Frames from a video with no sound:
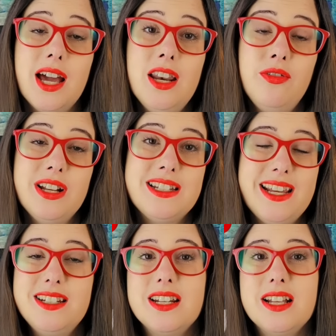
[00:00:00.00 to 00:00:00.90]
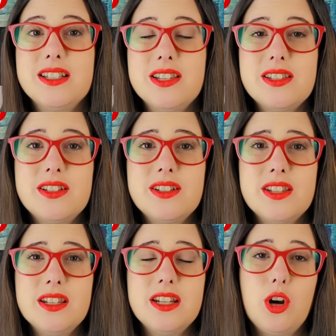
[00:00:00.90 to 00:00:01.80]
Gerade verdeckte Narzissten
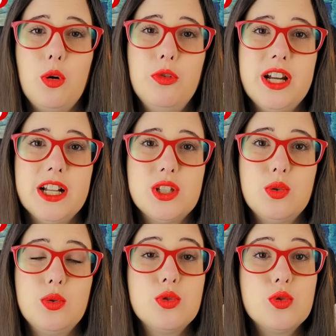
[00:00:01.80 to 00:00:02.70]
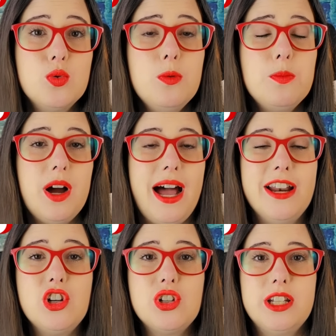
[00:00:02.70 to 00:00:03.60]
sind in der Kommunikation super
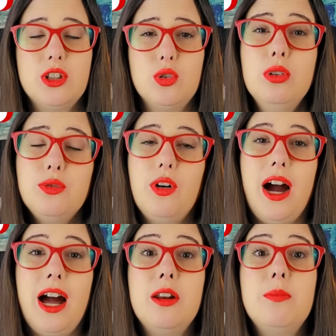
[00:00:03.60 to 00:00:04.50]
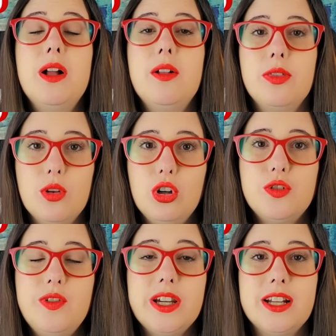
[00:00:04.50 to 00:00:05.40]
anstrengend und vor allem noch
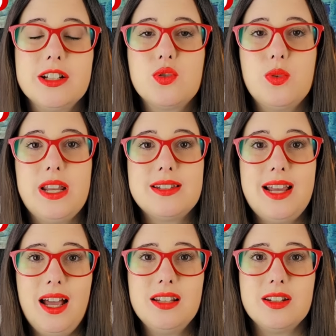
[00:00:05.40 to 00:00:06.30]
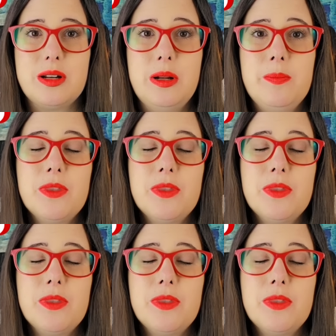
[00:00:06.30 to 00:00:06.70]
schwieriger zu enttarnen.